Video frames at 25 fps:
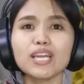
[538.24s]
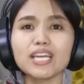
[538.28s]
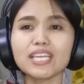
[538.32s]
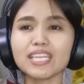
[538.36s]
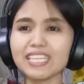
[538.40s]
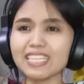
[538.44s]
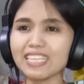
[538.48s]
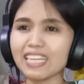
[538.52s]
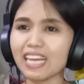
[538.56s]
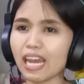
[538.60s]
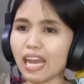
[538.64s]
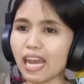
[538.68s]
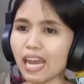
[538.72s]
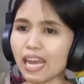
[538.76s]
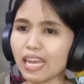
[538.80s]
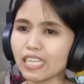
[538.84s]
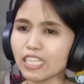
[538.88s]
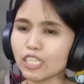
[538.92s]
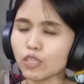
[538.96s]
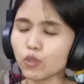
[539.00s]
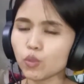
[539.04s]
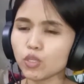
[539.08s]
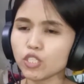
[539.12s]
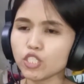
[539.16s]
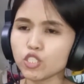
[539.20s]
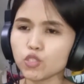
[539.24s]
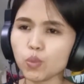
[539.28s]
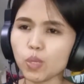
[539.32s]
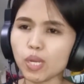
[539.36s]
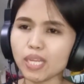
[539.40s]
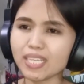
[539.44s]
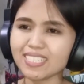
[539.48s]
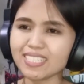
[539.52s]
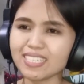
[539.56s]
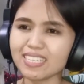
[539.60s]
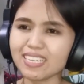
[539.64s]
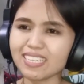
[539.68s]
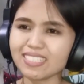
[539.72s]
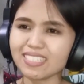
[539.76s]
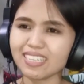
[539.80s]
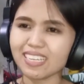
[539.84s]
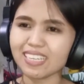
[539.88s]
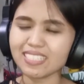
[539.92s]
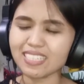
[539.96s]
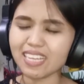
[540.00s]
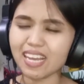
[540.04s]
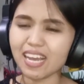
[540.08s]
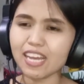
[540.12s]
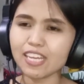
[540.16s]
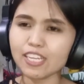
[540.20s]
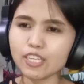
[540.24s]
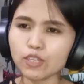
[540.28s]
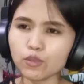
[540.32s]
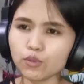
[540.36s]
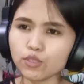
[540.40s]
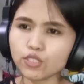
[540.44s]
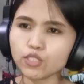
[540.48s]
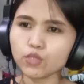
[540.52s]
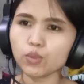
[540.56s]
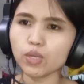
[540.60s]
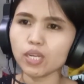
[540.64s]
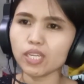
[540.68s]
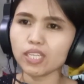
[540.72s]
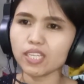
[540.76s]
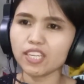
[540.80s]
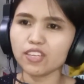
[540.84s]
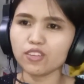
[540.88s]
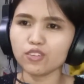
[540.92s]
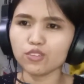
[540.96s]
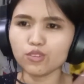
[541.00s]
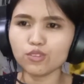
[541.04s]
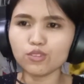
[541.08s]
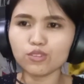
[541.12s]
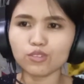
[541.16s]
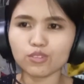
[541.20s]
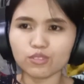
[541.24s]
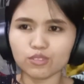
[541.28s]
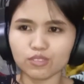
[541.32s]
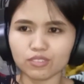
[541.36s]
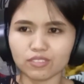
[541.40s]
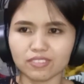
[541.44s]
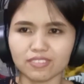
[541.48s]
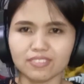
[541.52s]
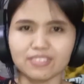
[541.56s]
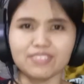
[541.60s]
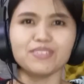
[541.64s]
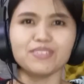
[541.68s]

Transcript: Walang kinakain na words, walang sinasagasaan na words, walang dinudurog,